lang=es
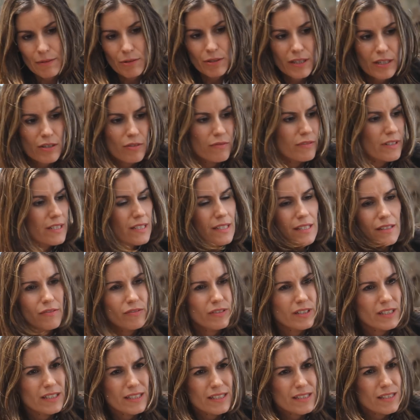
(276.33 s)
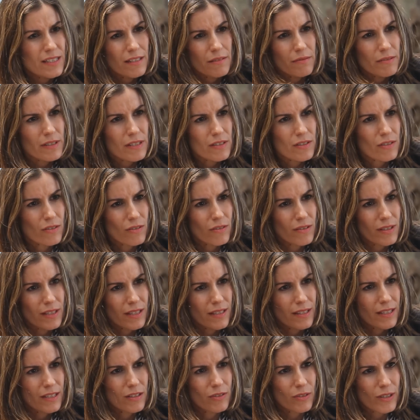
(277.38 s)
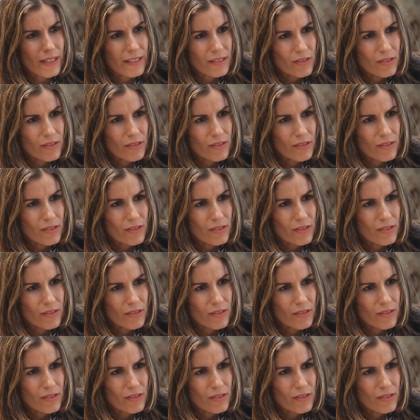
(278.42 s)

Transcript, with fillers: bodega ofrece diferentes servicios, desde lo que